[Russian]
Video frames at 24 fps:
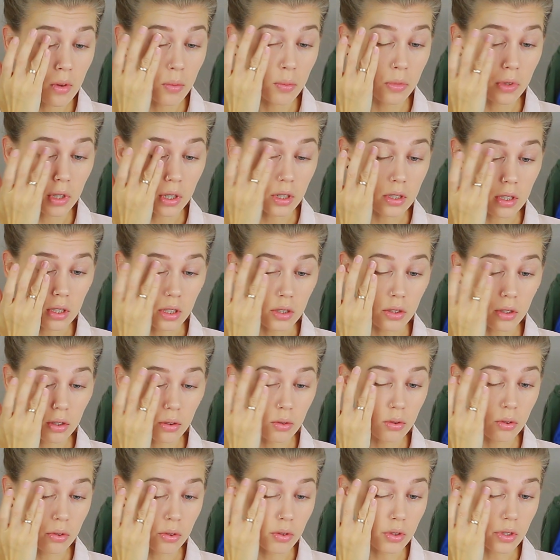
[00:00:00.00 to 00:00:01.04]
Мне, кстати,
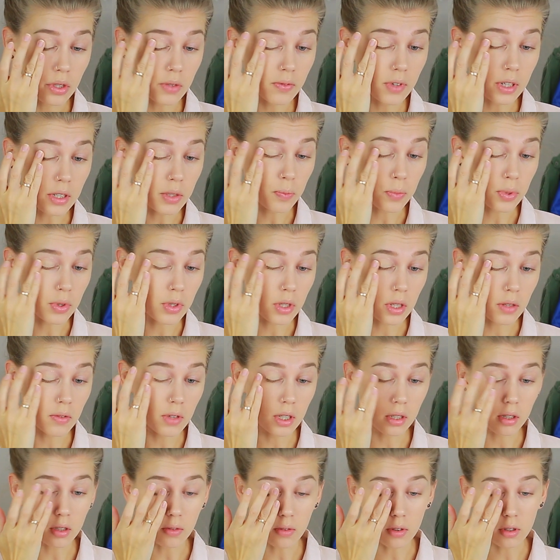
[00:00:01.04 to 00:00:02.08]
кто-то из вас
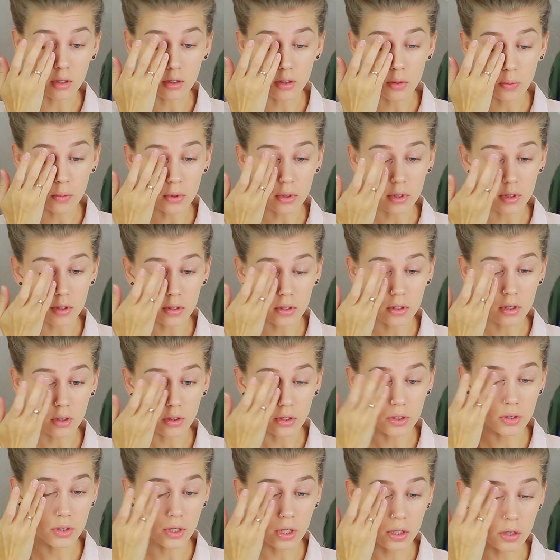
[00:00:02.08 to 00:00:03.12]
посоветовал использовать
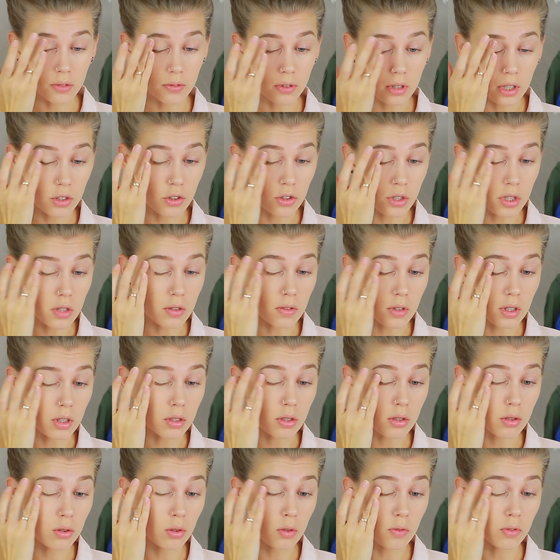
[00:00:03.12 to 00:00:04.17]
эти тени в качестве
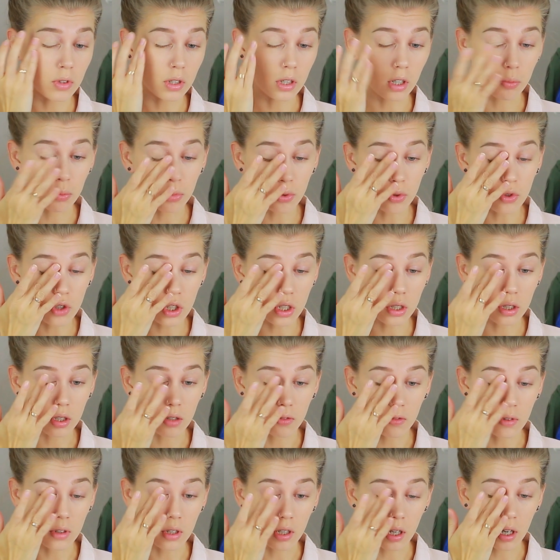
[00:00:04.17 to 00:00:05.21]
основы как
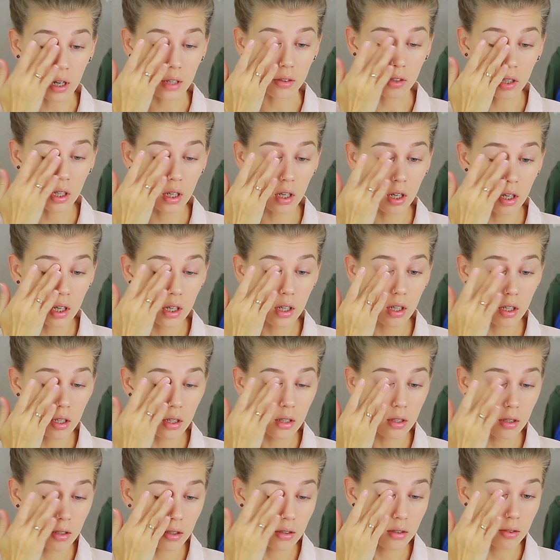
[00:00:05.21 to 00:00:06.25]
бюджетный вариант
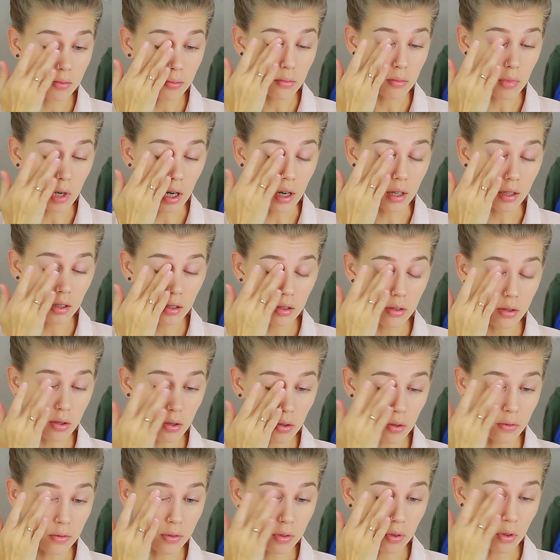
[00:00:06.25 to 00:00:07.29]
MAC
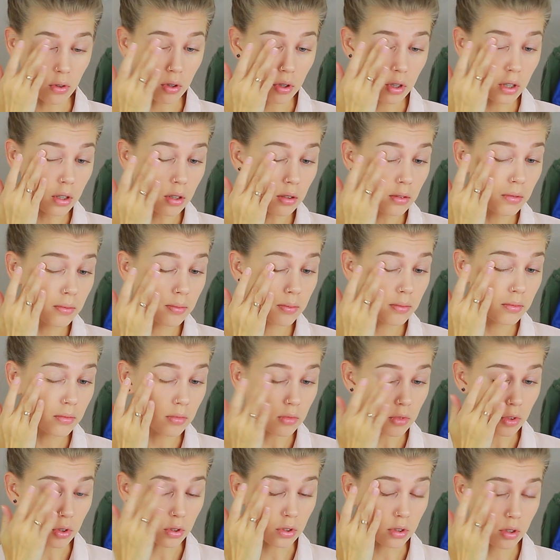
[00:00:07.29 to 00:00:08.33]
Soft Oka.
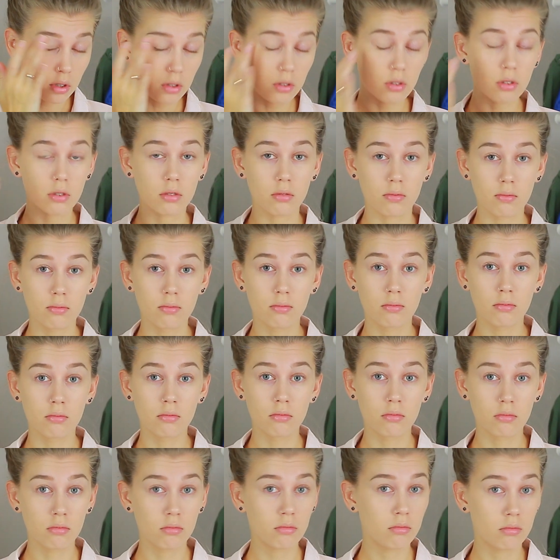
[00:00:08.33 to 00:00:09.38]
И знаете,
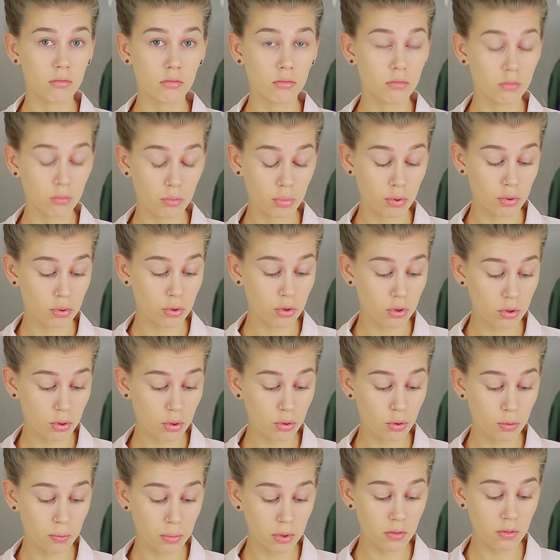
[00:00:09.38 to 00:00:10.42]
Просто
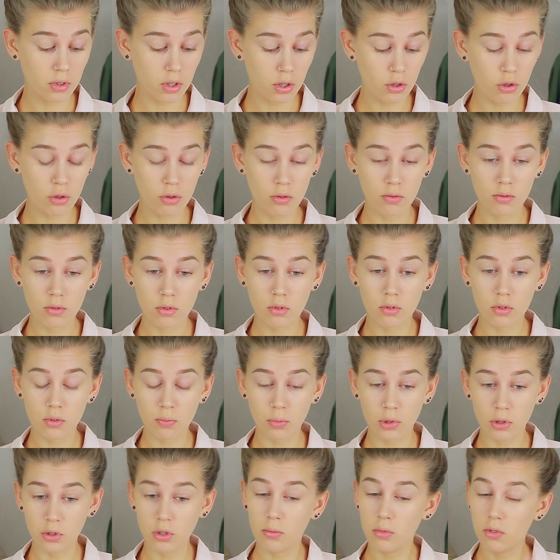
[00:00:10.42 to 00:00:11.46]
супер вещь.
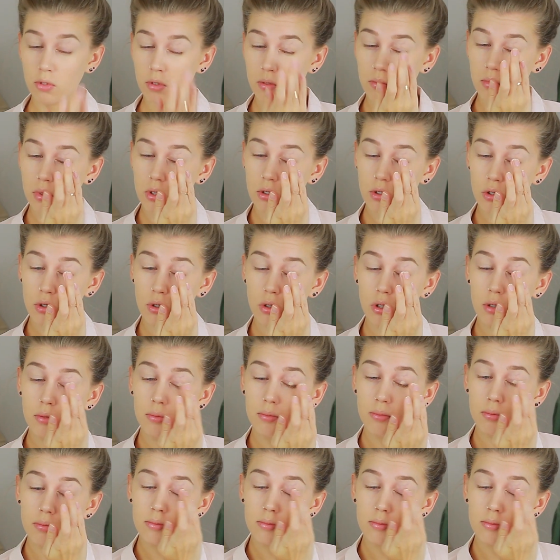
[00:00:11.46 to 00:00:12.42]
Спасибо вам большое.